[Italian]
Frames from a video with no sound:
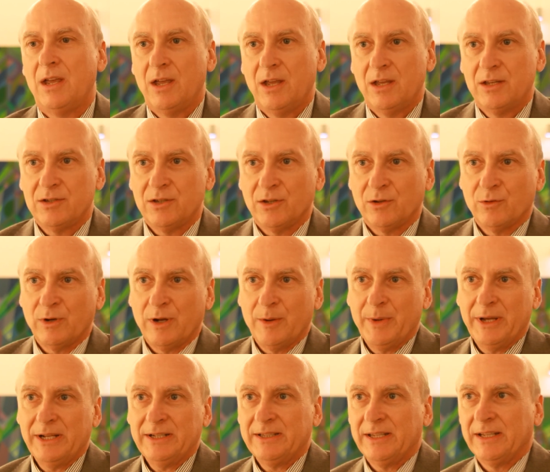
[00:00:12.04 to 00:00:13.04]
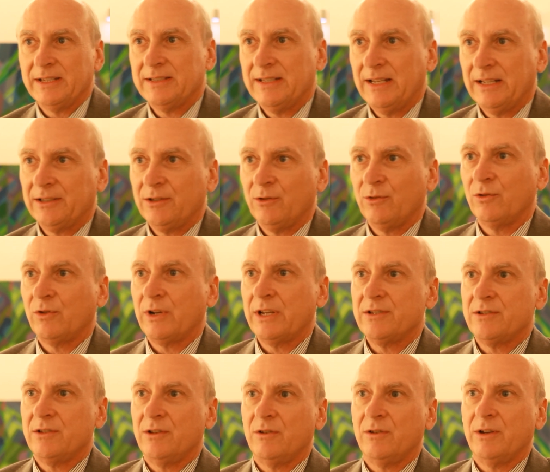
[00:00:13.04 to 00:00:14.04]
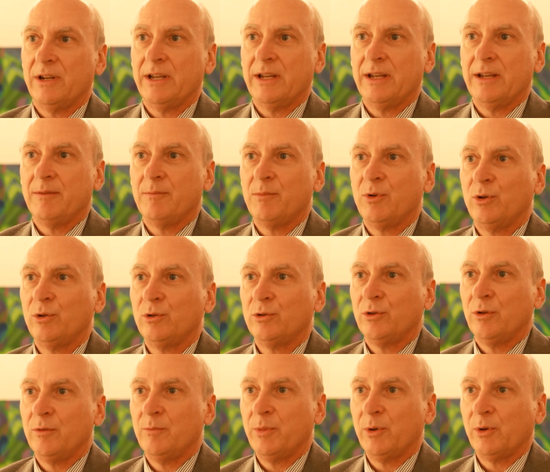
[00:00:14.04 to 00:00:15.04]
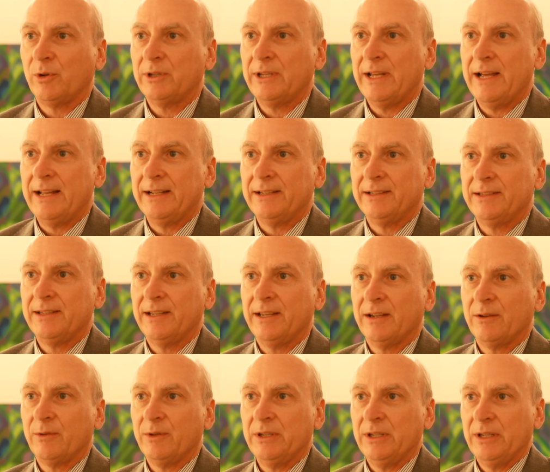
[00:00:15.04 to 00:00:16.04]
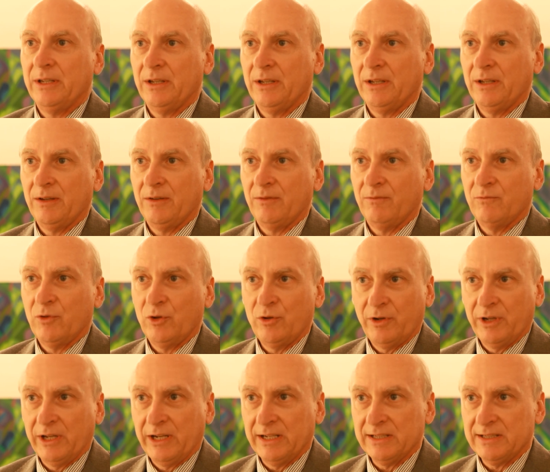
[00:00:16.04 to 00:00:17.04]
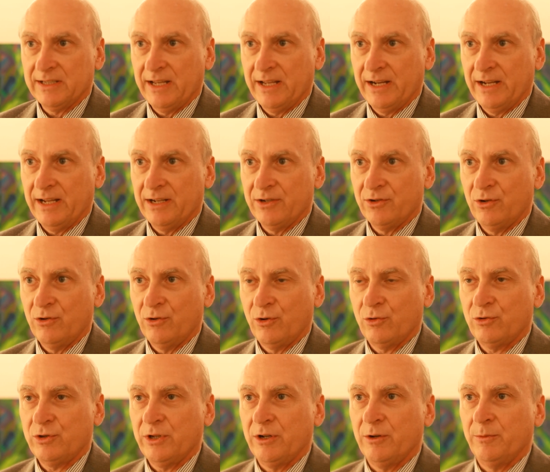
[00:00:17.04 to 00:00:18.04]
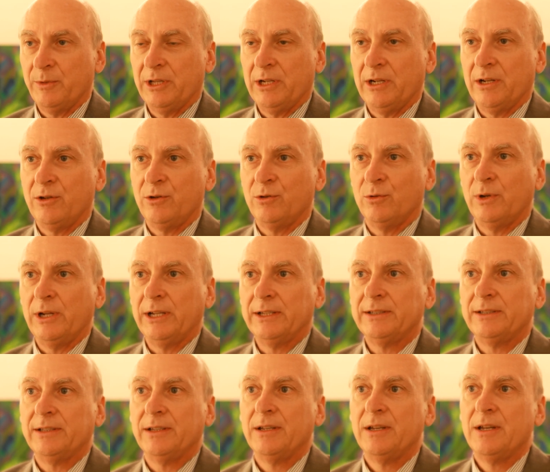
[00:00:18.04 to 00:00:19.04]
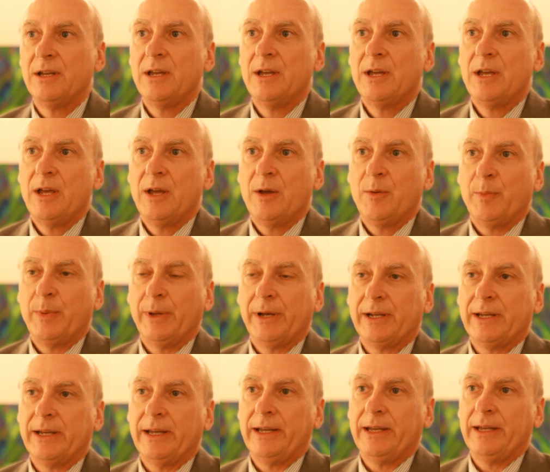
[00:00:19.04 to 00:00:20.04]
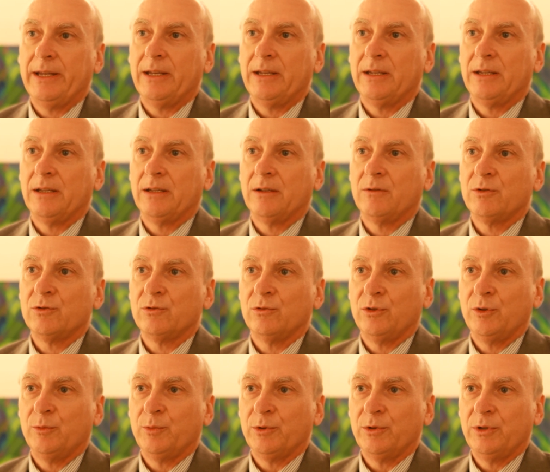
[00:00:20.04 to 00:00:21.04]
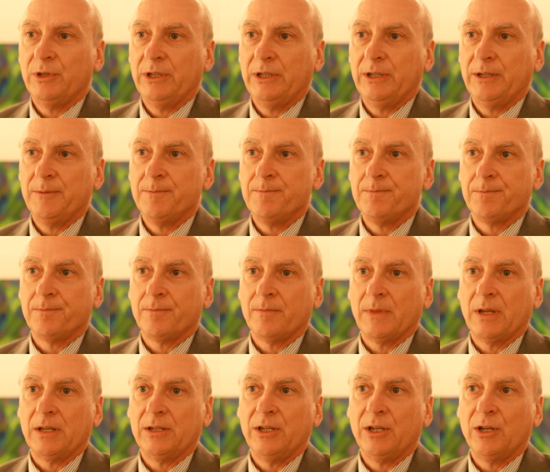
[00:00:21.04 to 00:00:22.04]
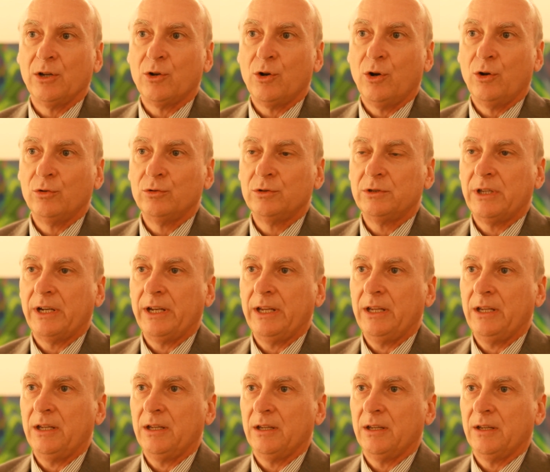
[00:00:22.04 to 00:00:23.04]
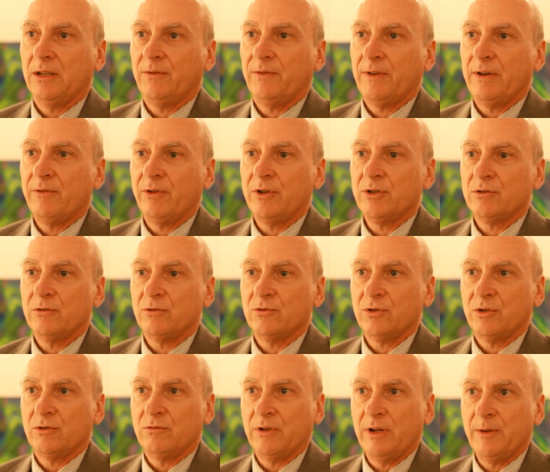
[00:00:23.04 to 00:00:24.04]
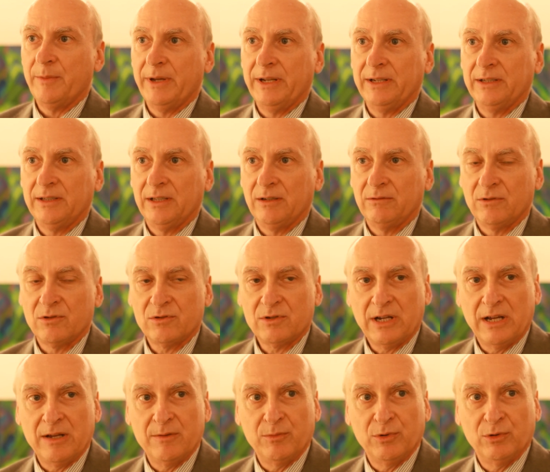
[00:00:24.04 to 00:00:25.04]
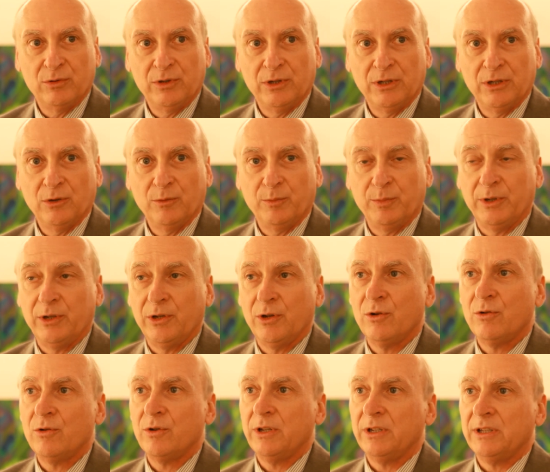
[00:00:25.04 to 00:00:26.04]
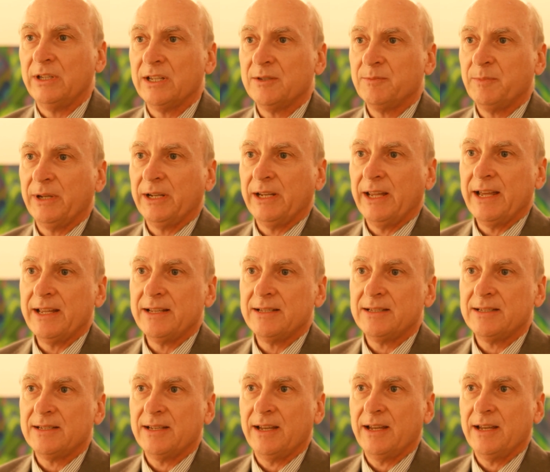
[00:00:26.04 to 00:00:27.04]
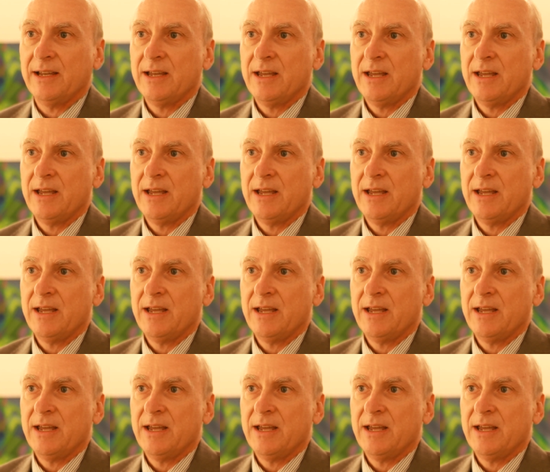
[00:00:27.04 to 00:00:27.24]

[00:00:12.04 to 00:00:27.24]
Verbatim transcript: Sicuramente è stata un'occasione molto importante, quindi voglio ringraziare Angelo Rossi a nome della Newlat perché questo tipo di, di incontri eh, favoriscono sicuramente uno scambio di opinioni, di esperienze